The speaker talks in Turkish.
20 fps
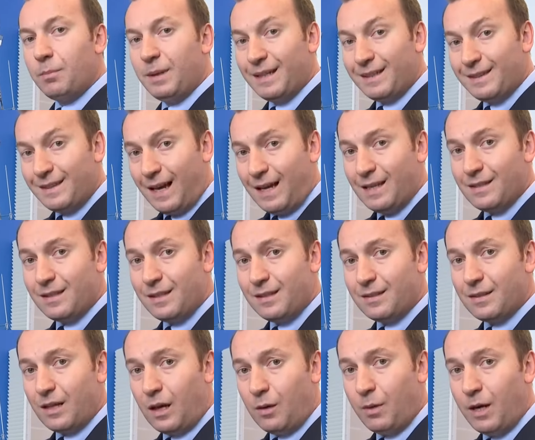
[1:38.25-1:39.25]
bir
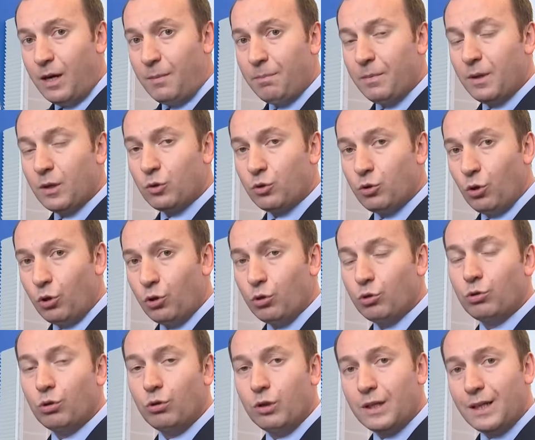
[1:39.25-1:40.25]
telsiz ama
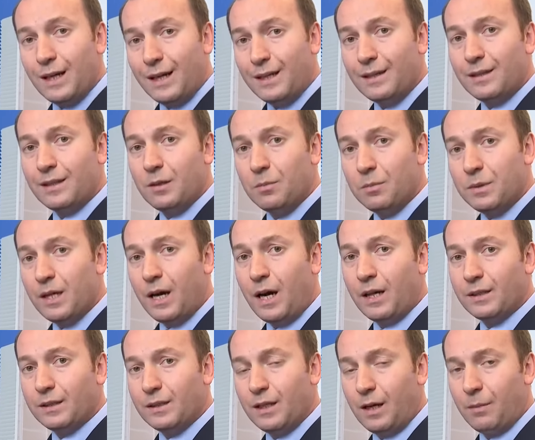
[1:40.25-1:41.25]
görüntülü kayıt
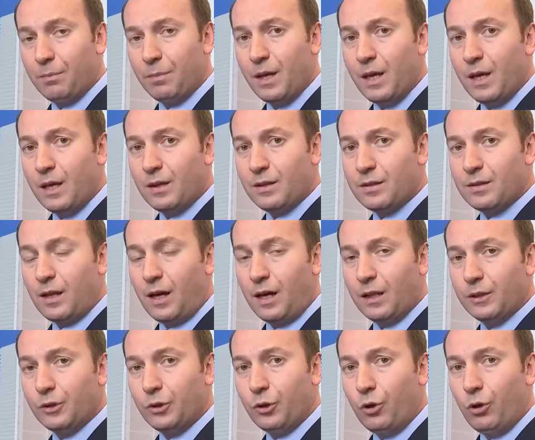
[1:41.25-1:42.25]
imkanı da
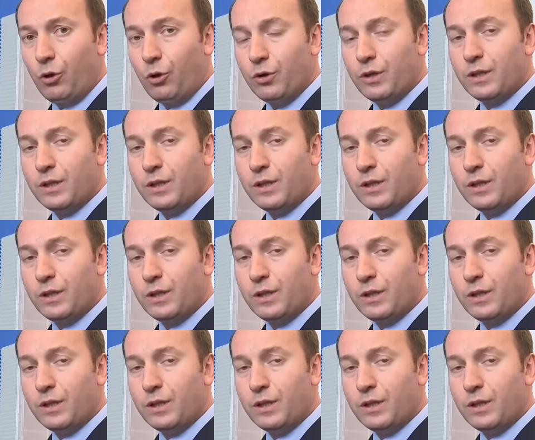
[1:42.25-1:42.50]
sağlıyor.